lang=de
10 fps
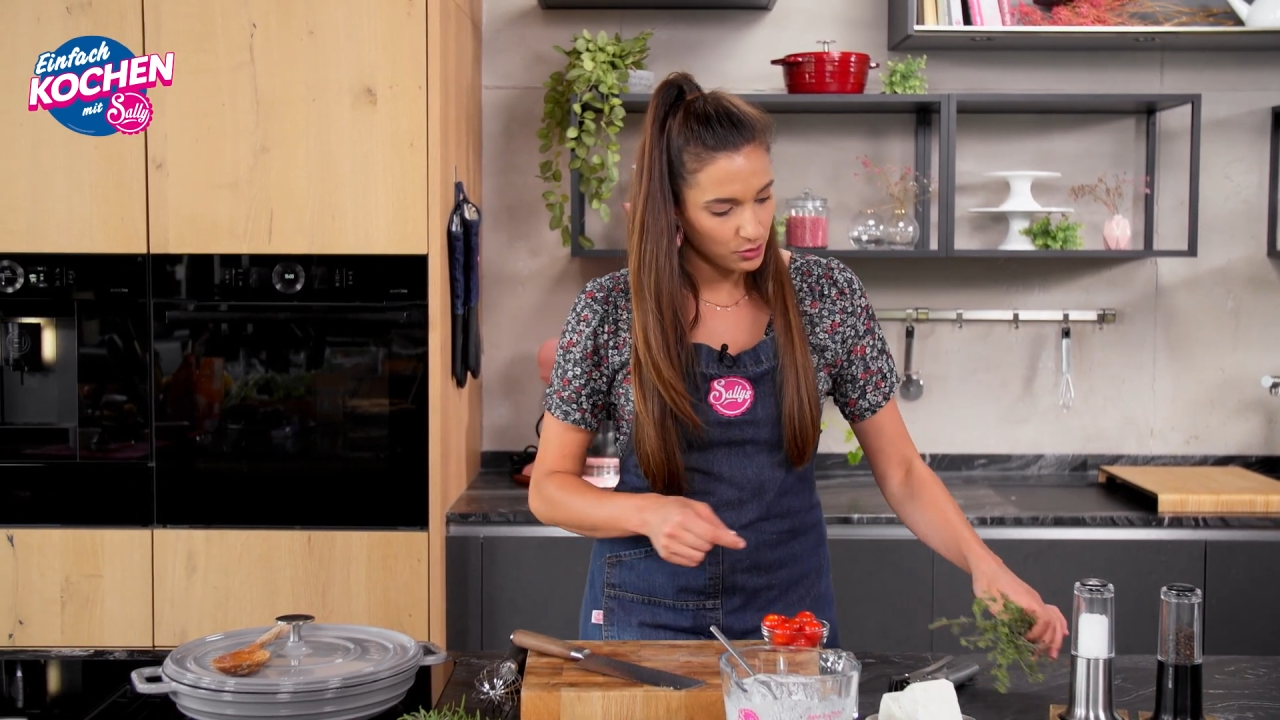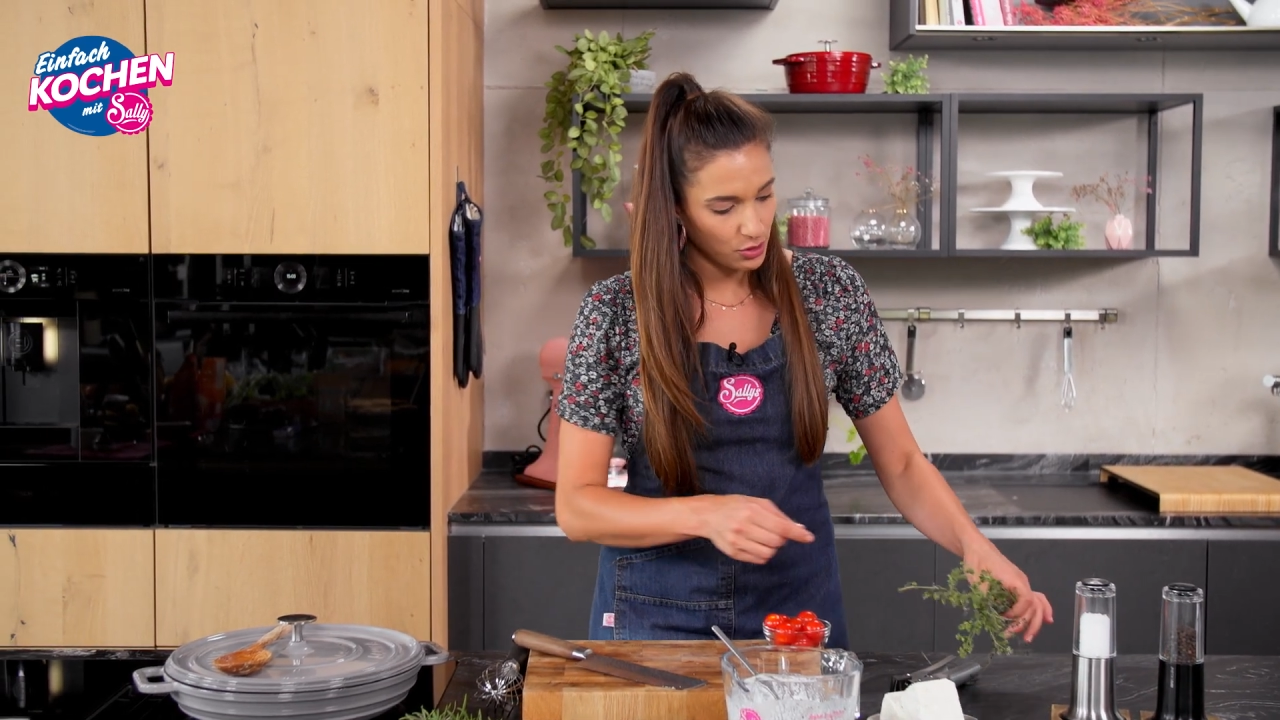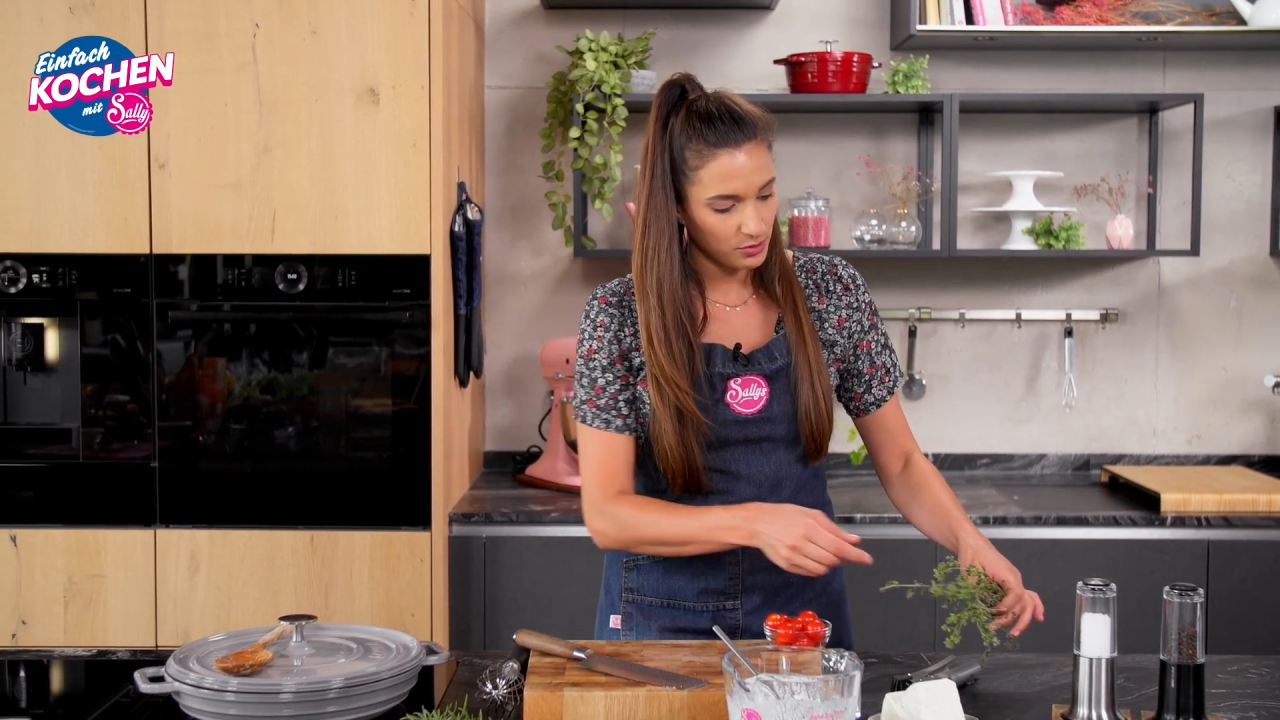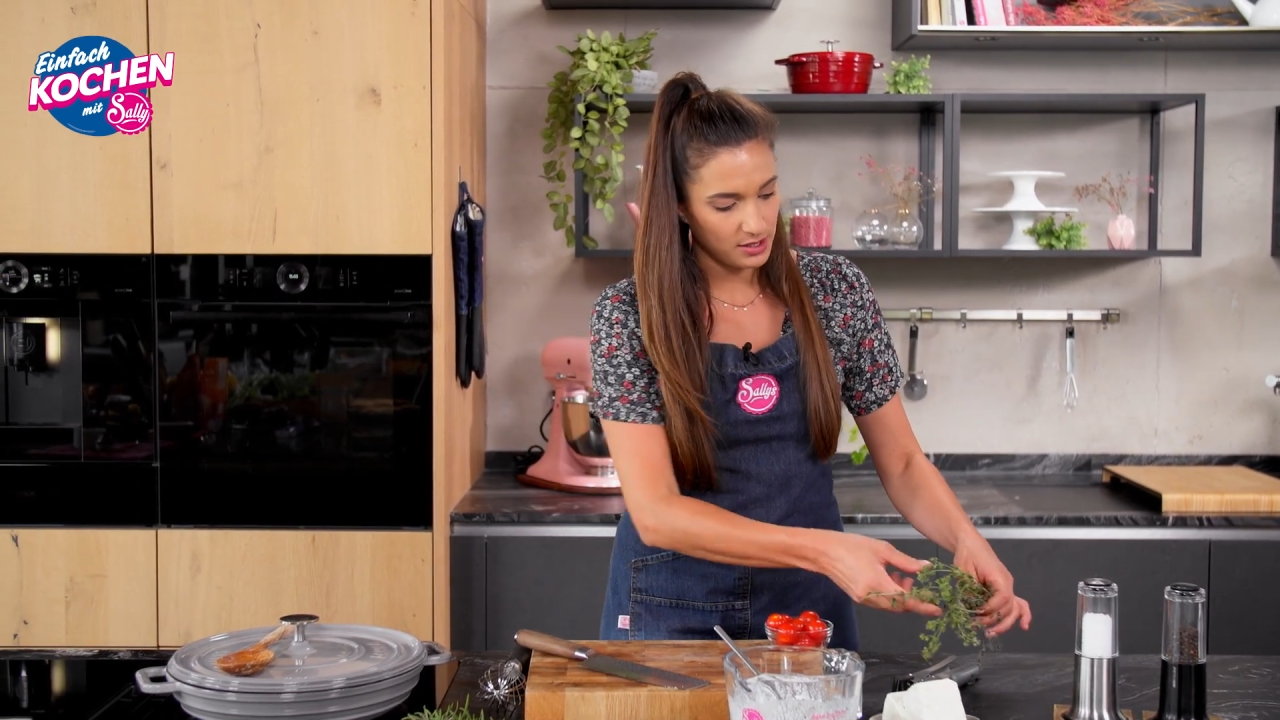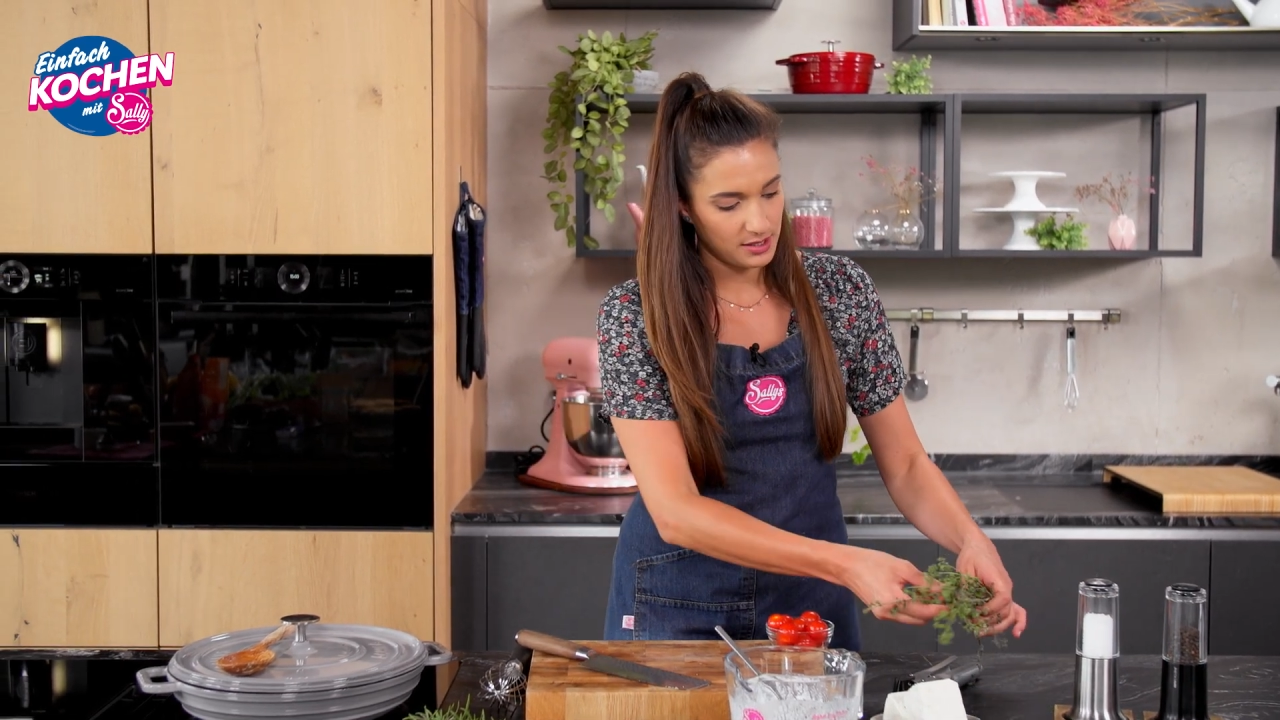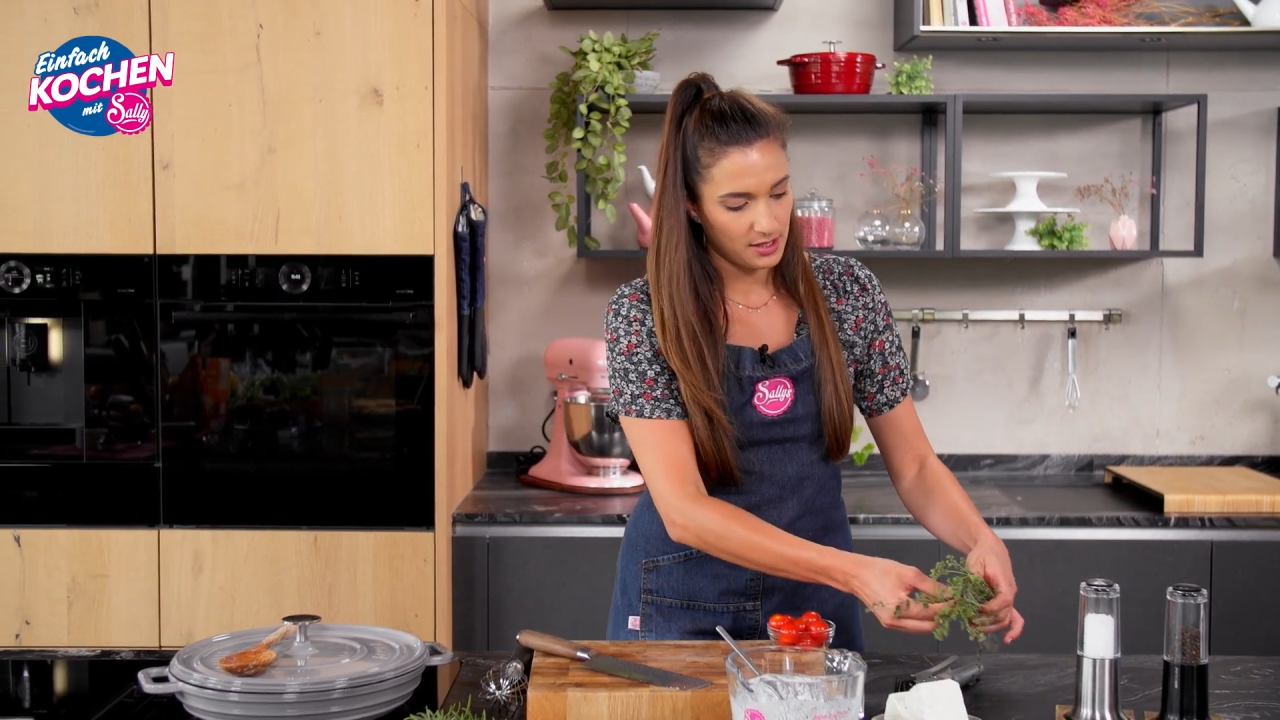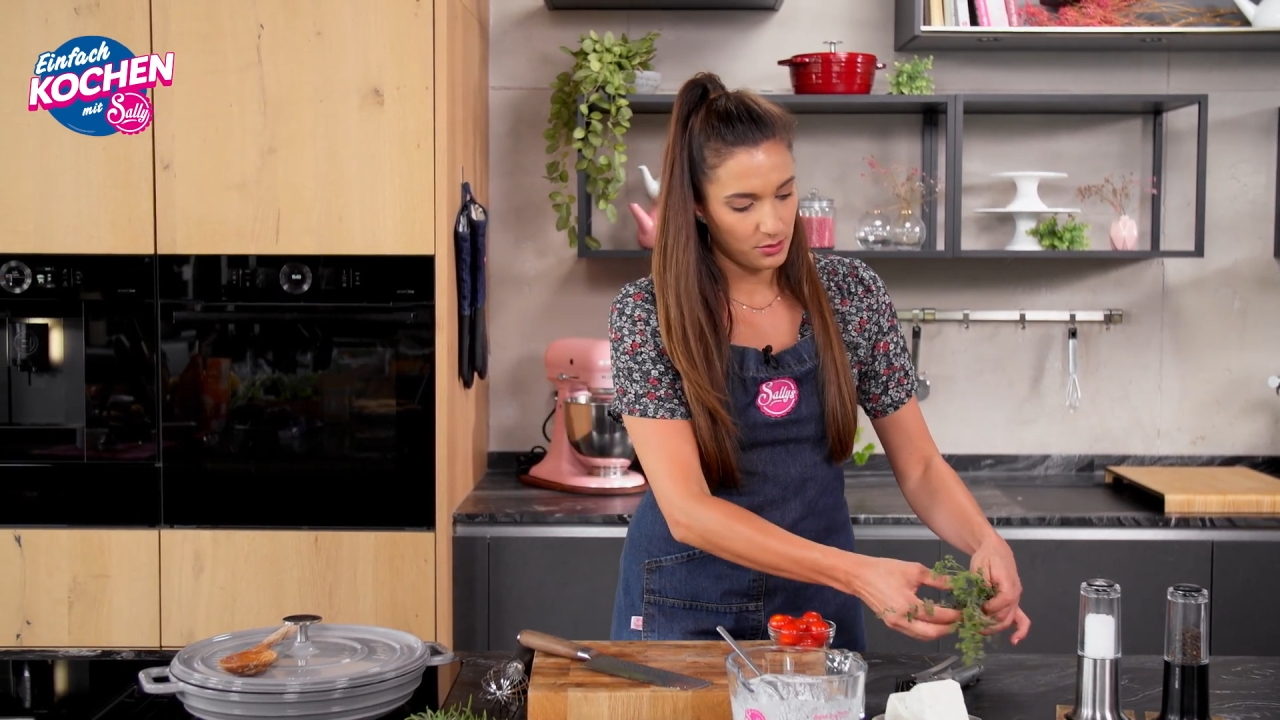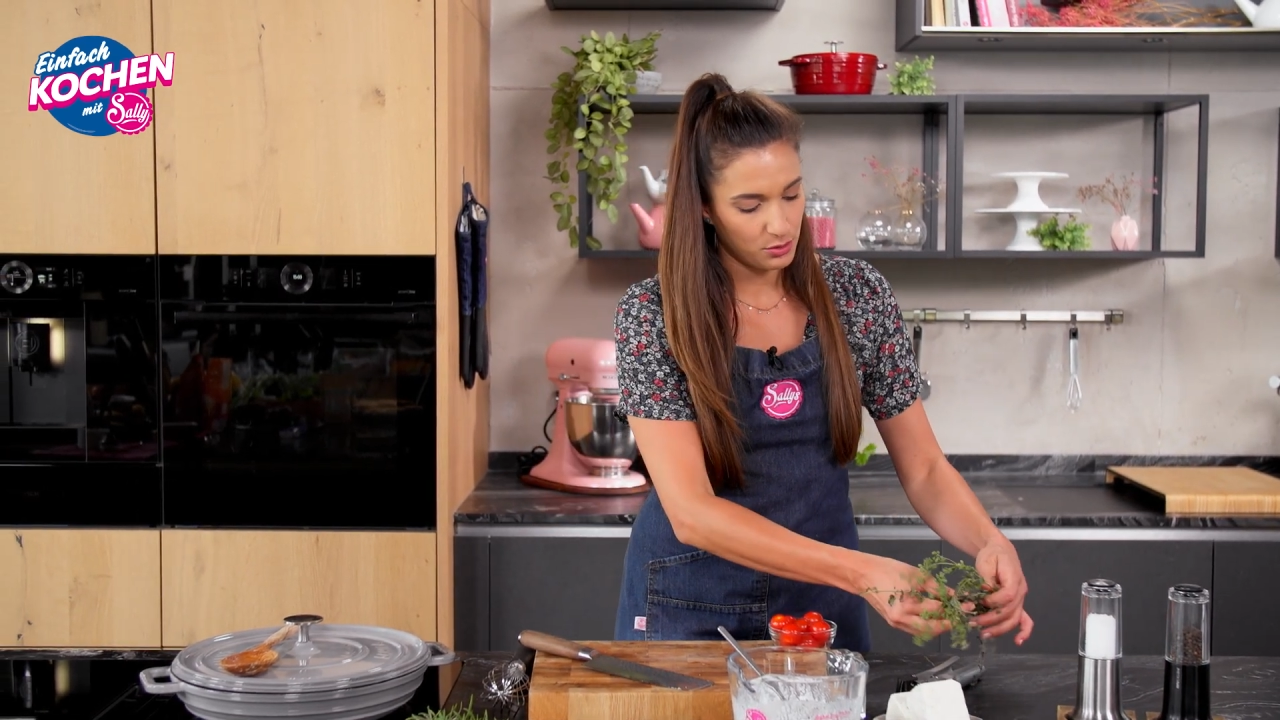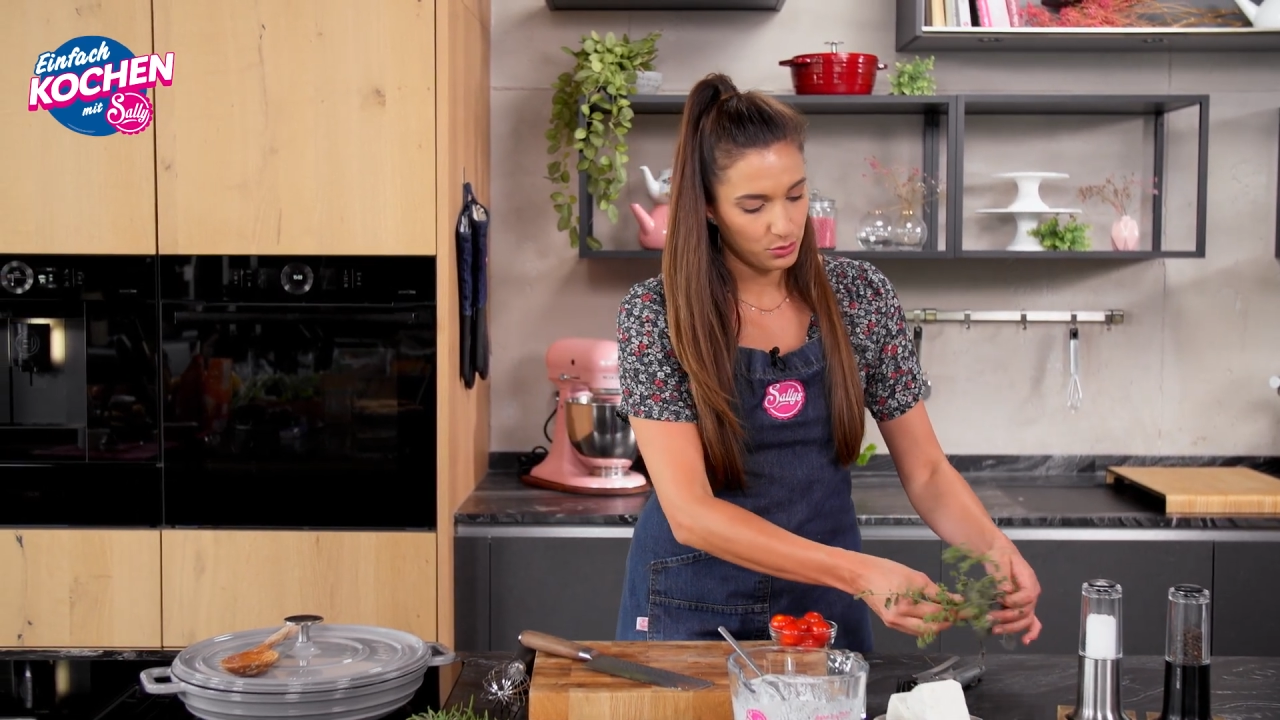könnt ihr da noch